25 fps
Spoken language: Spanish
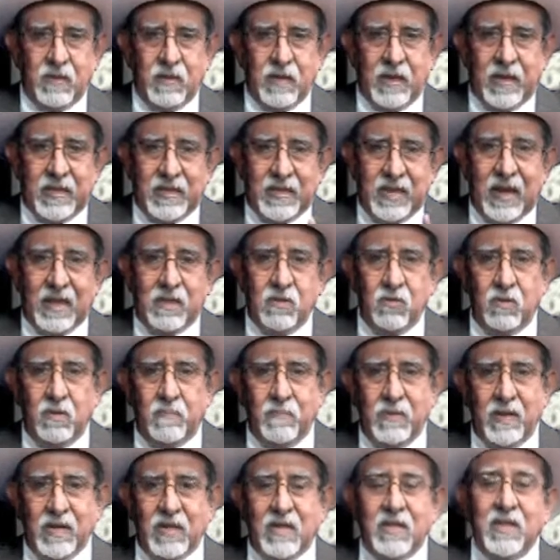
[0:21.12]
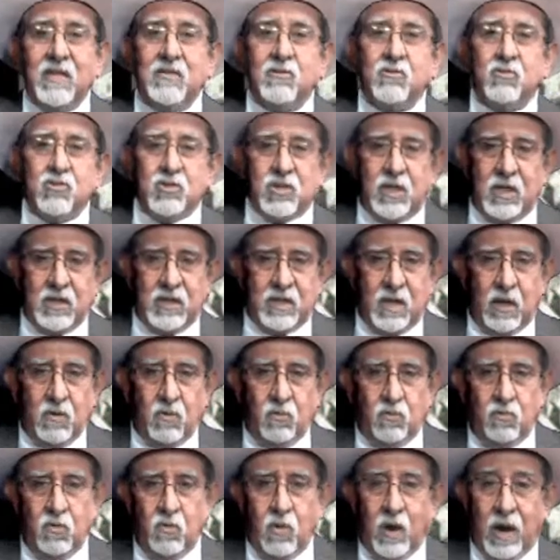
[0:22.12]
En el año de
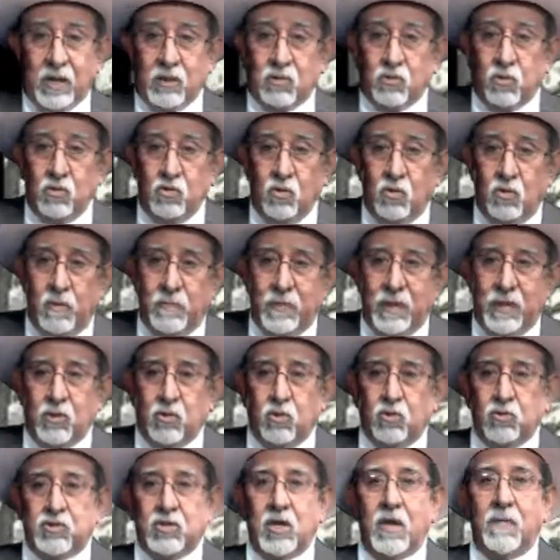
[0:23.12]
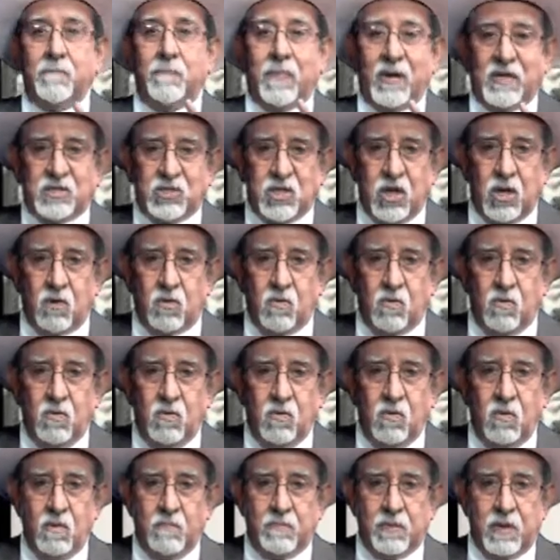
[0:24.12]
1531, Antonio de Mendoza y Pacheco,
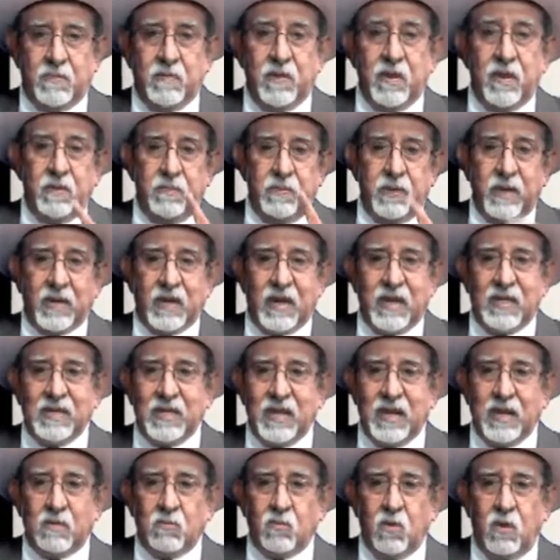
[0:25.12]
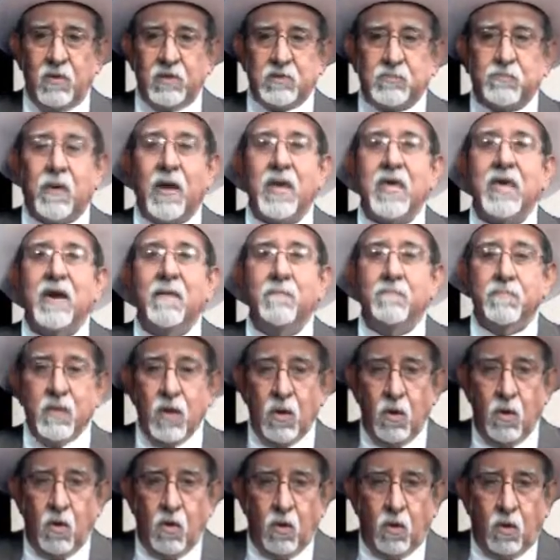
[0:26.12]
primer virrey de la Nueva España,
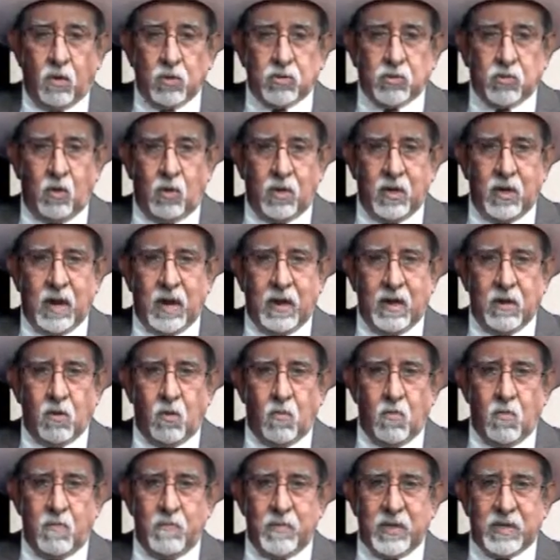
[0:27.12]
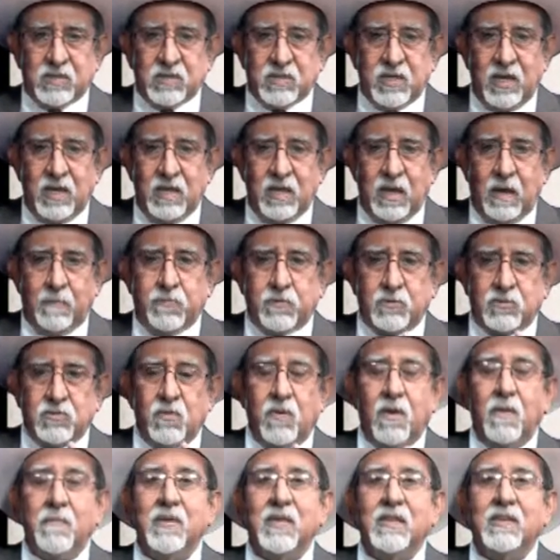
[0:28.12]
otorga como merced
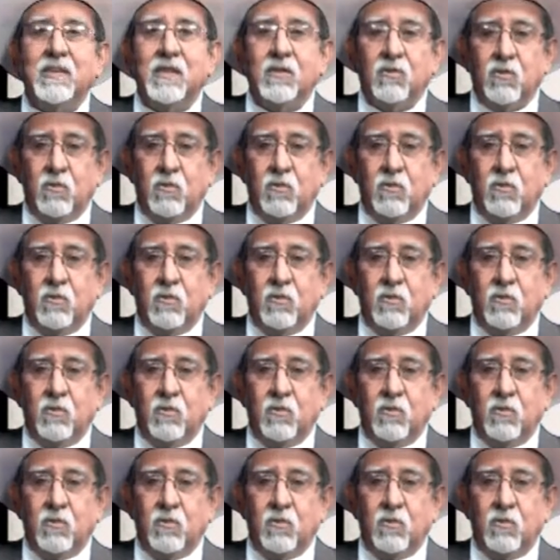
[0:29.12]
aproximadamente